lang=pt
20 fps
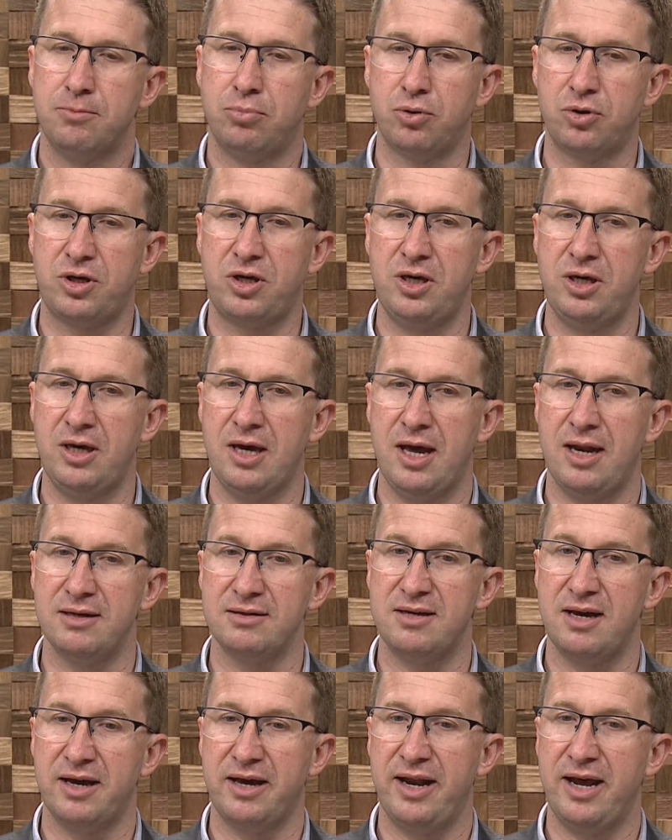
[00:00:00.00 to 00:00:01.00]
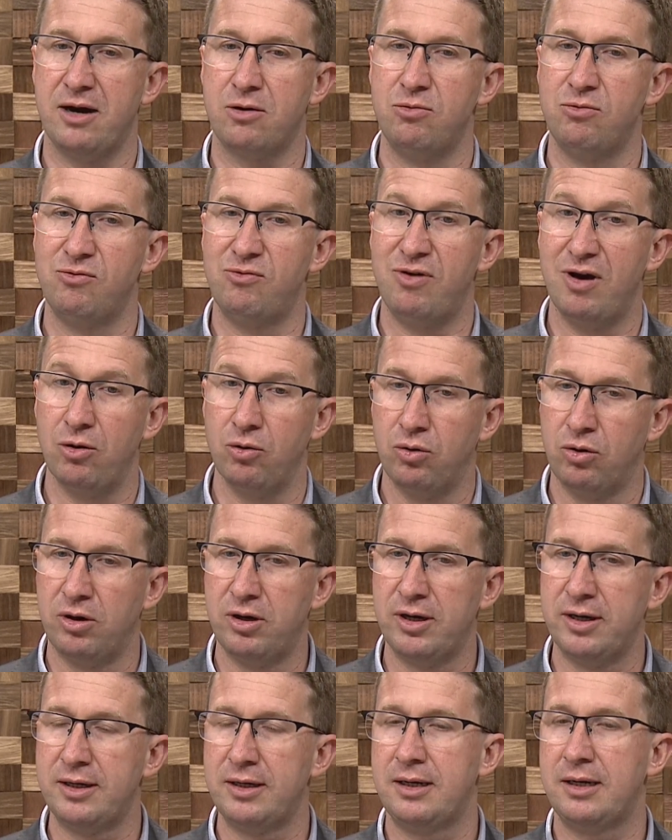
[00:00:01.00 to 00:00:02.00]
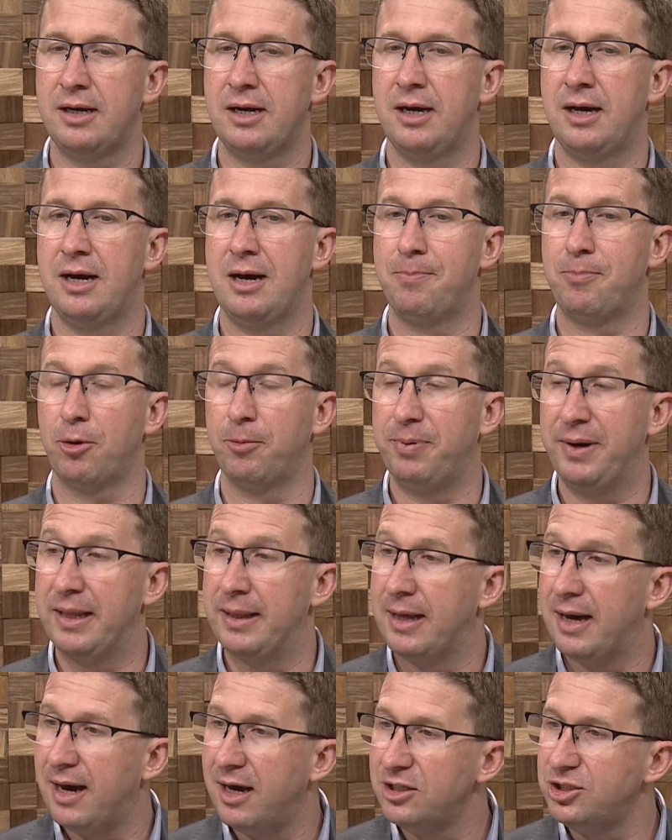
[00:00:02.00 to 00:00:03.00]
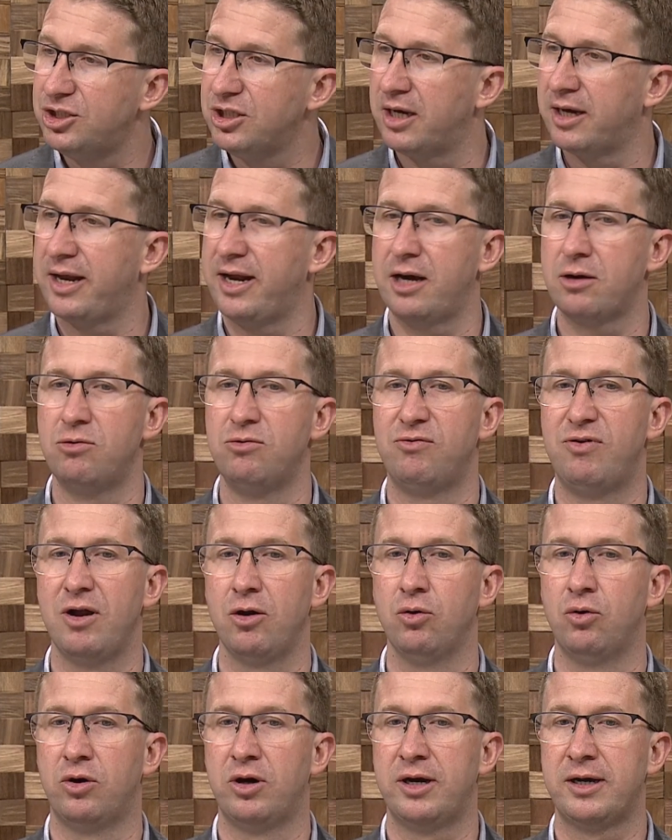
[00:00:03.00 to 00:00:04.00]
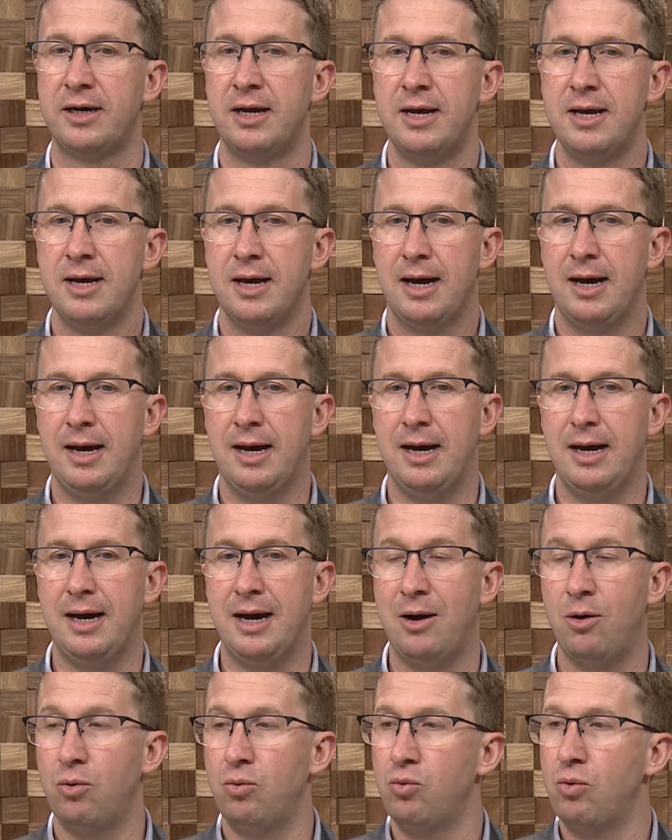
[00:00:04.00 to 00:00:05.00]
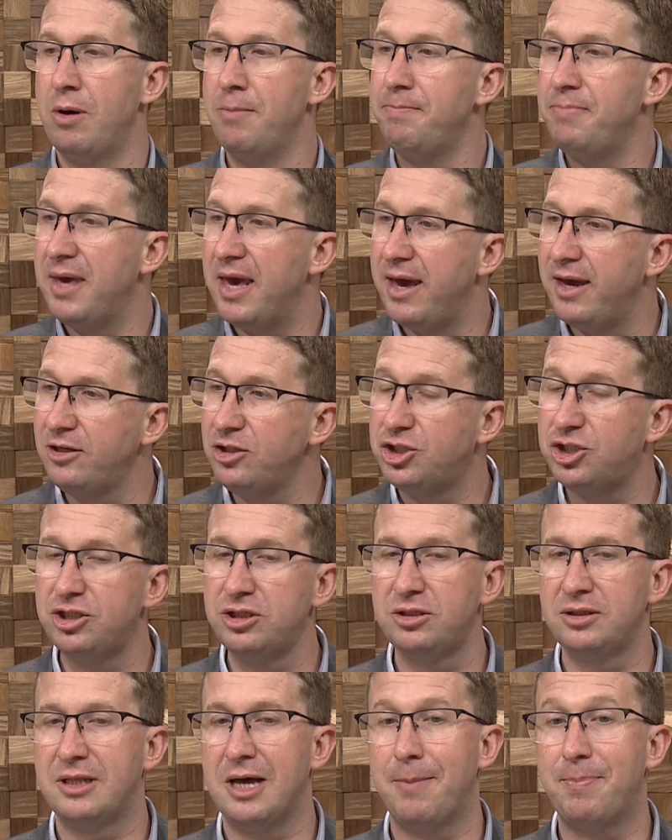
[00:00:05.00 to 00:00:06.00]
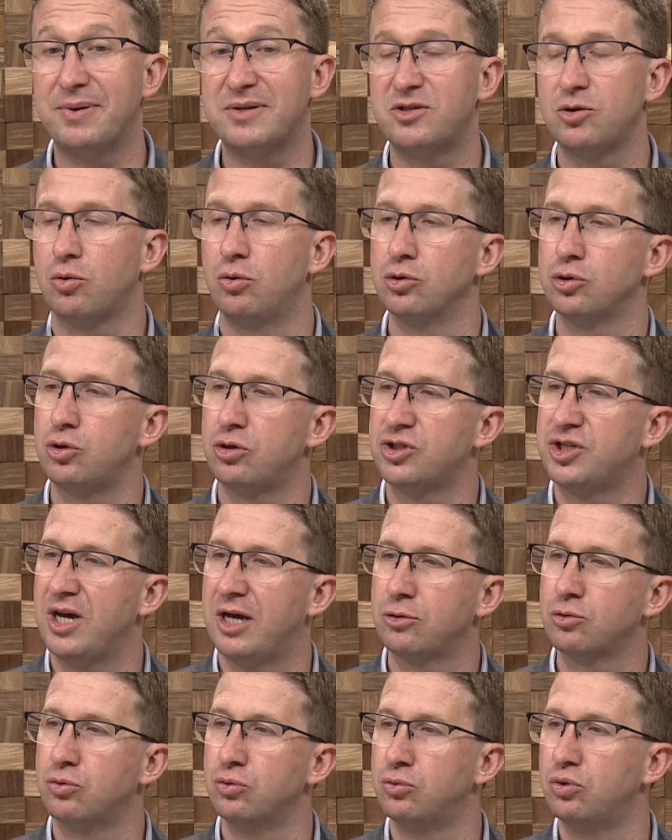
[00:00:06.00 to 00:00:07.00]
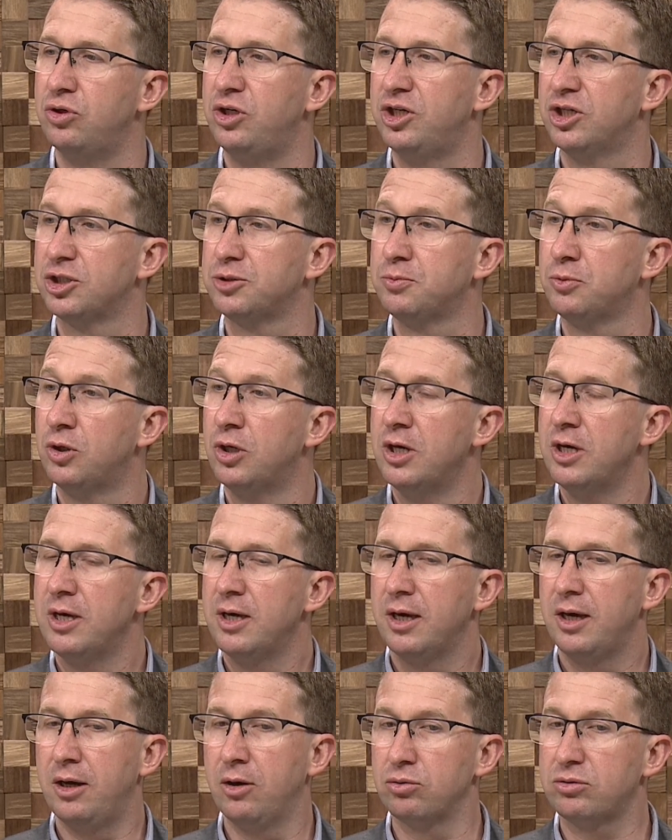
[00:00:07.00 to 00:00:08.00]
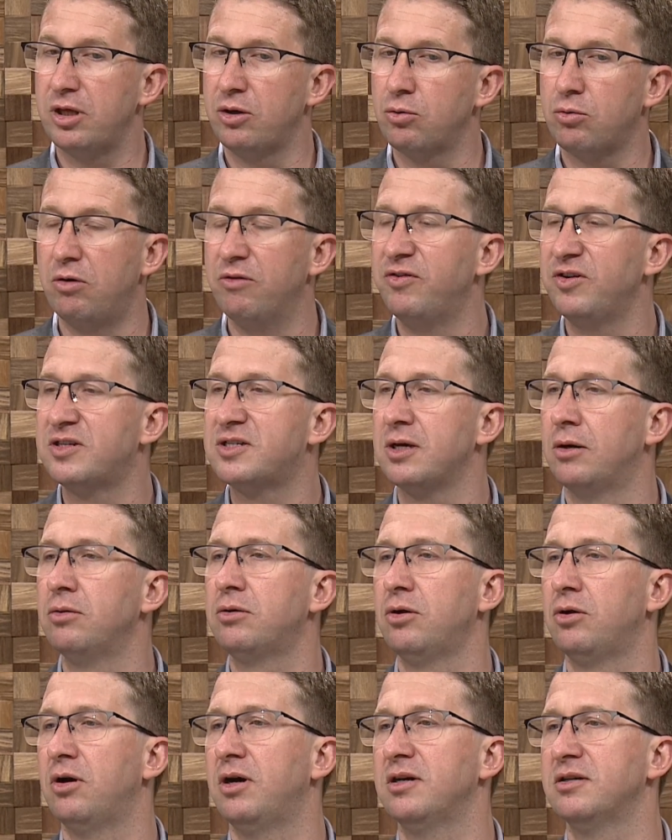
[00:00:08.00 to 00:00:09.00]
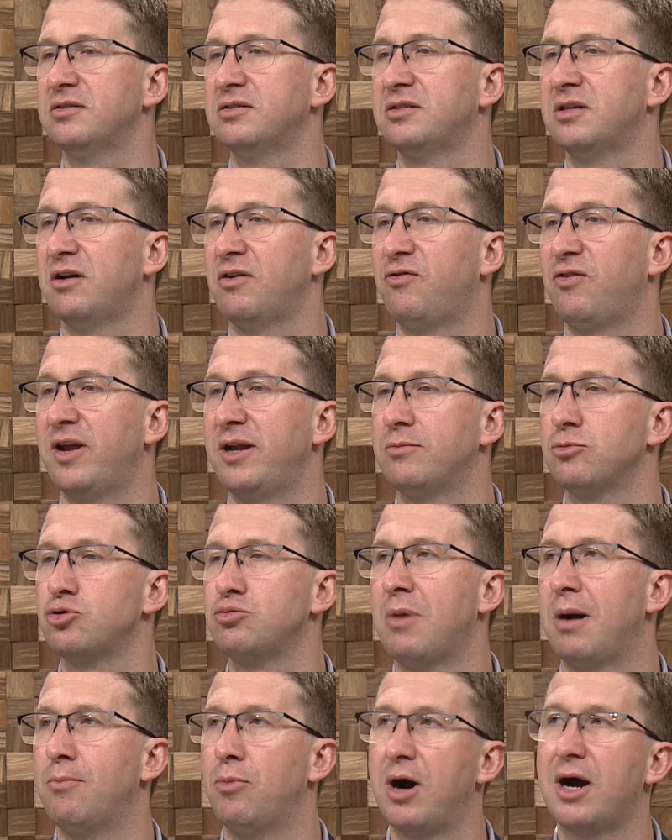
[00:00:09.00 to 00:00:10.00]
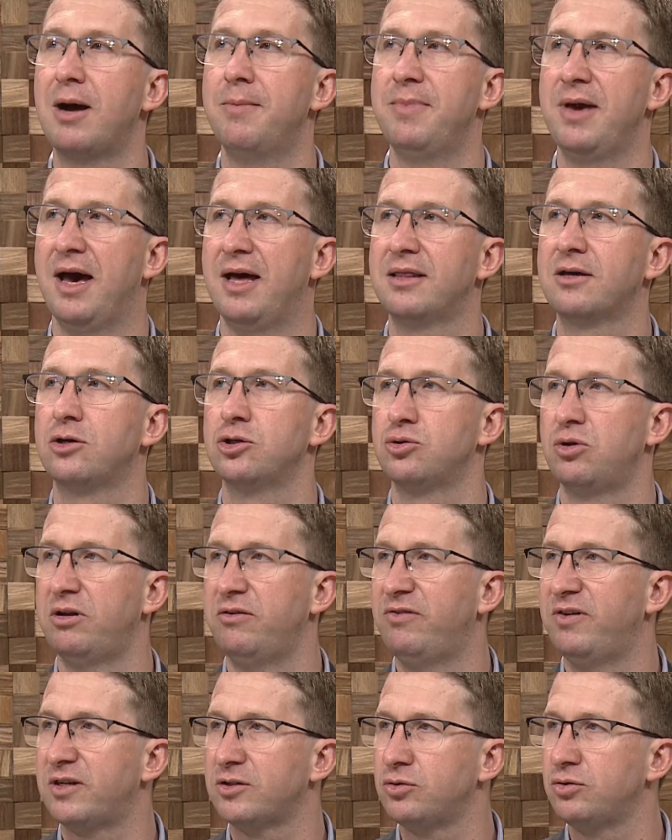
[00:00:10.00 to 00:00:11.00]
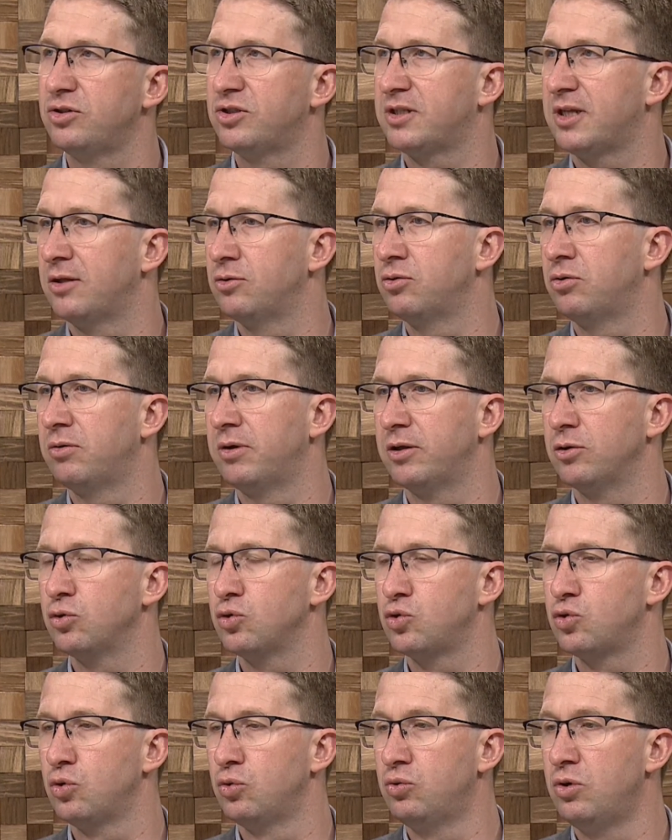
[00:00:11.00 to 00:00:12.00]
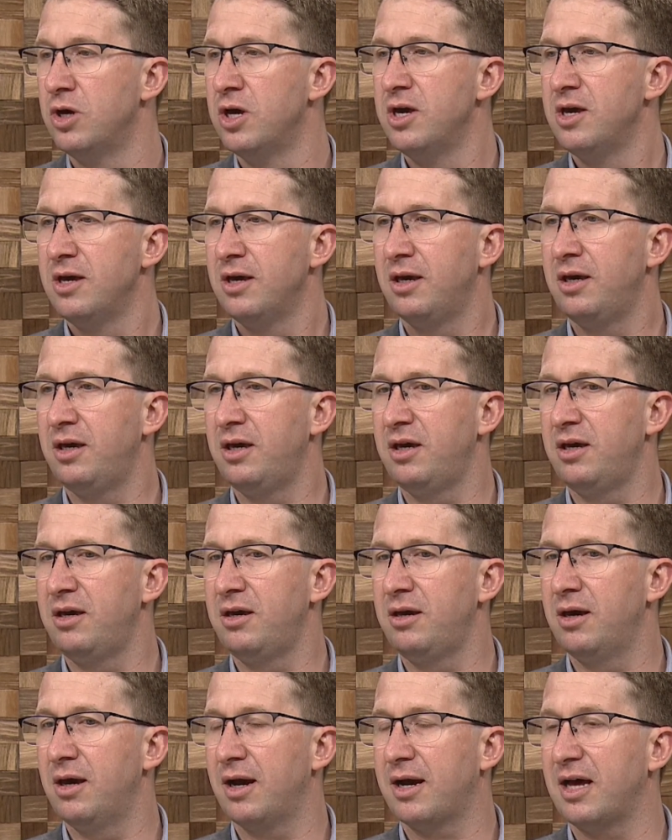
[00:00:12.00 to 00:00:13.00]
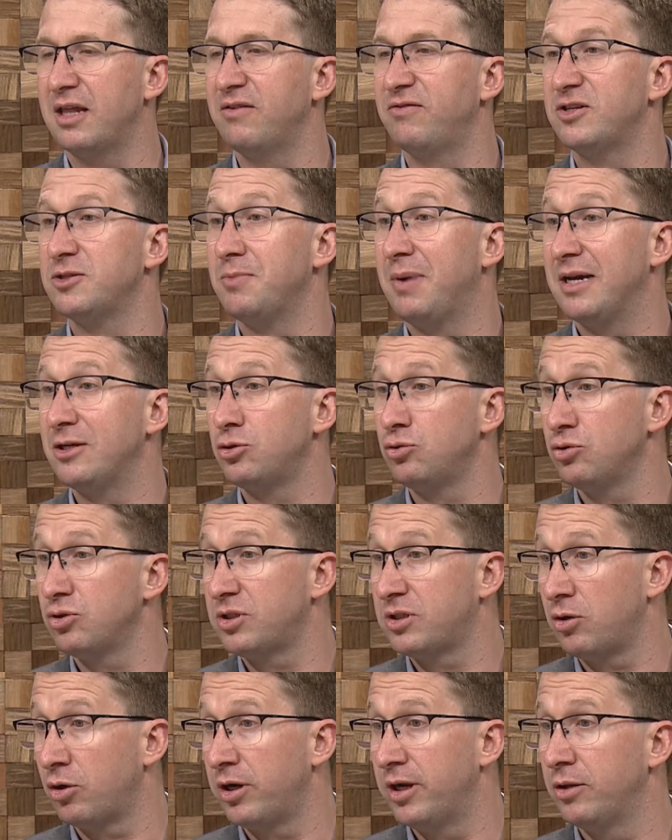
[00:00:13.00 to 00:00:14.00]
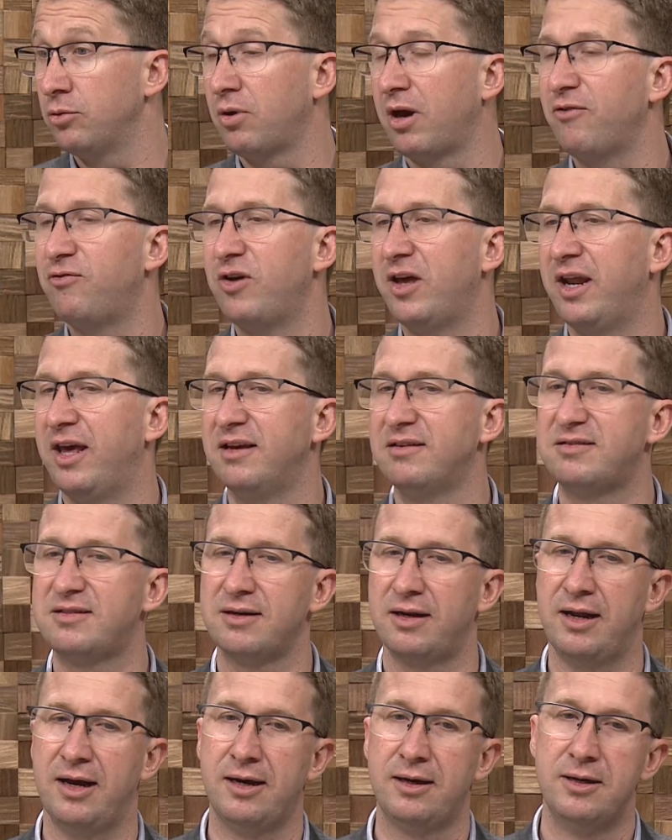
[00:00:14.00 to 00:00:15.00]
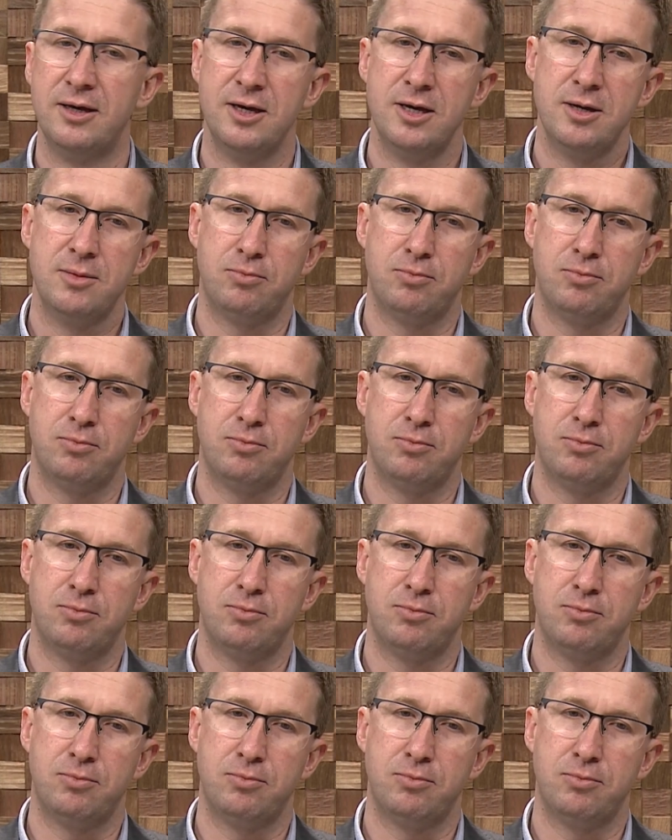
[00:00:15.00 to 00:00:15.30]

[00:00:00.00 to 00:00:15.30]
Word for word: porque elas agregam valor à, à propriedade, agregam valor ao ambiente, dá para ser consorciado com o turismo eu tenho convicção que nós eh, faremos uma boa caminhada com as oliveiras no estado do Rio Grande do Sul e eh, cada vez mais nos tornando referência, né?